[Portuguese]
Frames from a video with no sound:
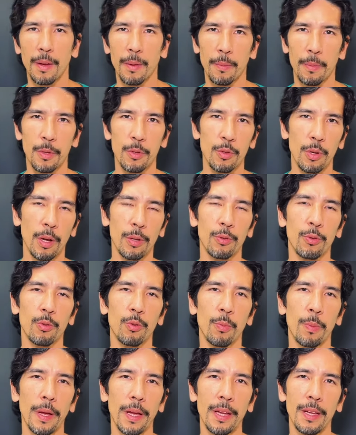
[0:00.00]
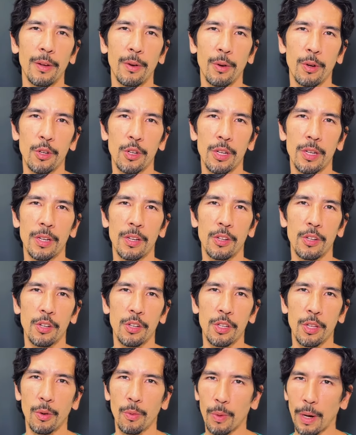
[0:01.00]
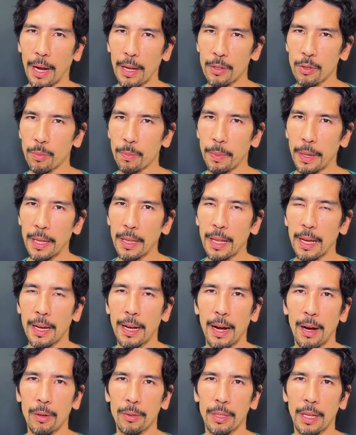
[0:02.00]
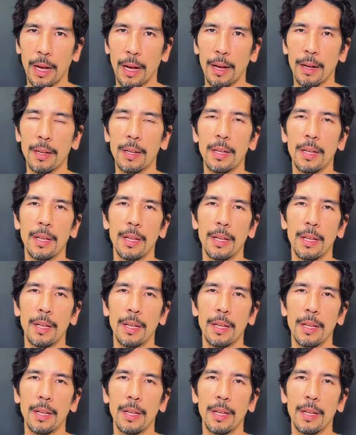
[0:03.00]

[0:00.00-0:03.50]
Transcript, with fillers: Pessoal, tudo bem? Hoje a gente tem um caso bem legal, tá?